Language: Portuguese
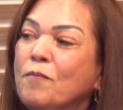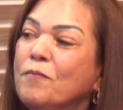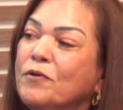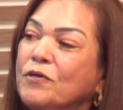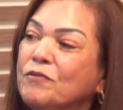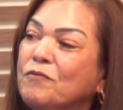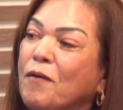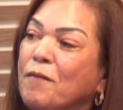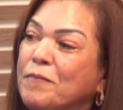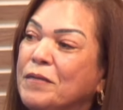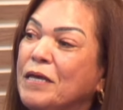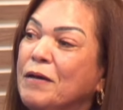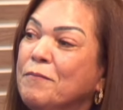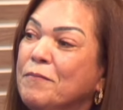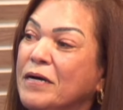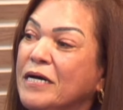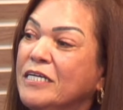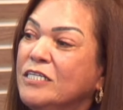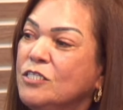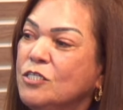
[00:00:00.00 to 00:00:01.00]
muito a minha
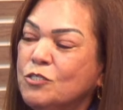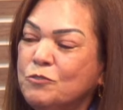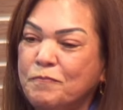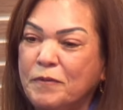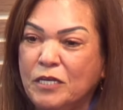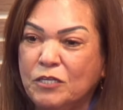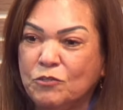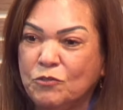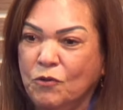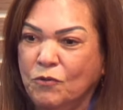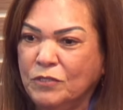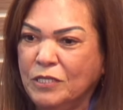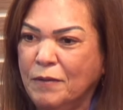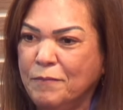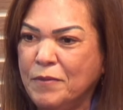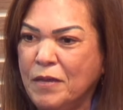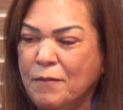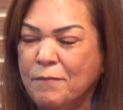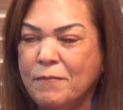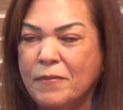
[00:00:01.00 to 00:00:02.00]
mãe, despertou na
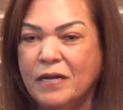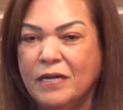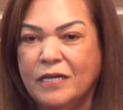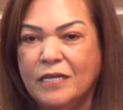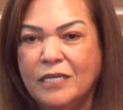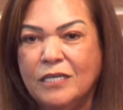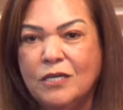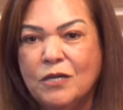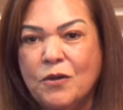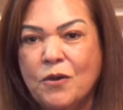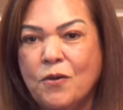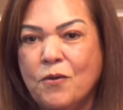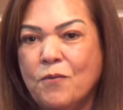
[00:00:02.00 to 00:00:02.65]
minha mãe